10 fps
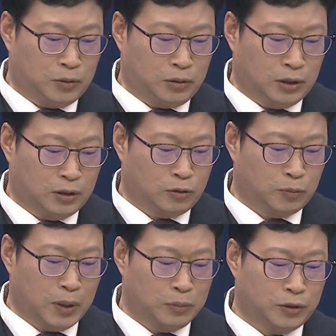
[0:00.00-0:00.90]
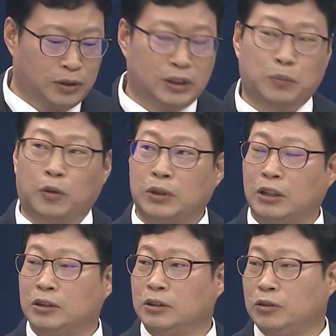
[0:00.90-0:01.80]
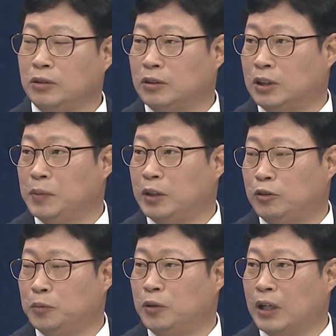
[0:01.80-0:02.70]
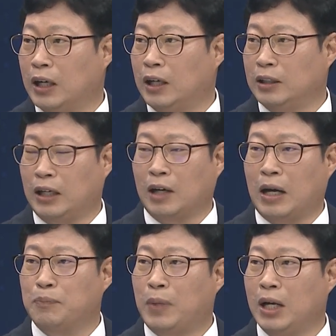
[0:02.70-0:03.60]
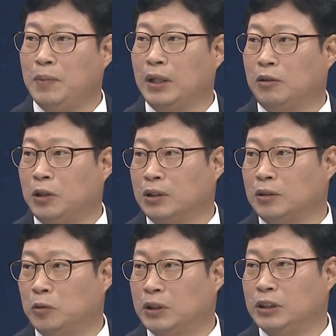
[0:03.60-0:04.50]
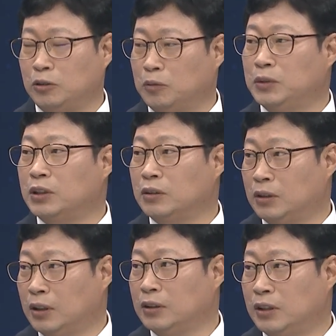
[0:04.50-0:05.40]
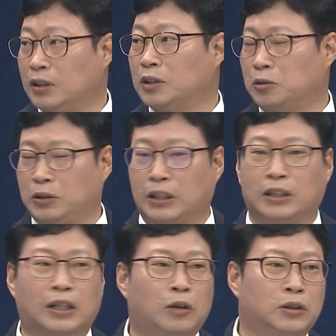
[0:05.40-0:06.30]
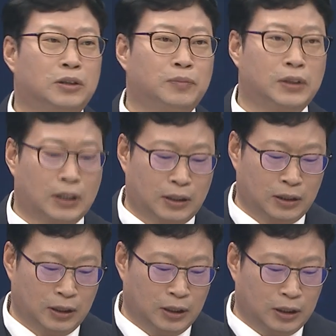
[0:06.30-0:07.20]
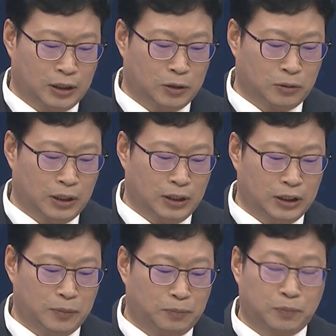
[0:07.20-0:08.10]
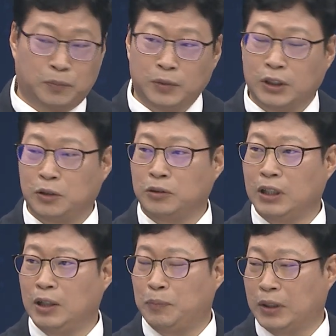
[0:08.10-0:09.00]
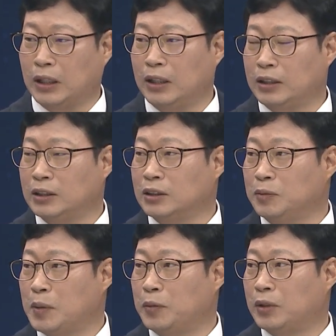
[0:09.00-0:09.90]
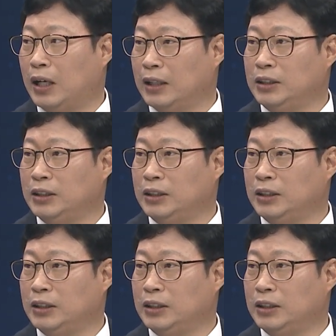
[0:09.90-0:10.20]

어, 국방부는 이제 보상 금액 규모가 약 한 800억 원이 조금 더 들 것으로 예상을 하고 있습니다. 네. 기존에 이 기존에 배상을 했던 금액보다 한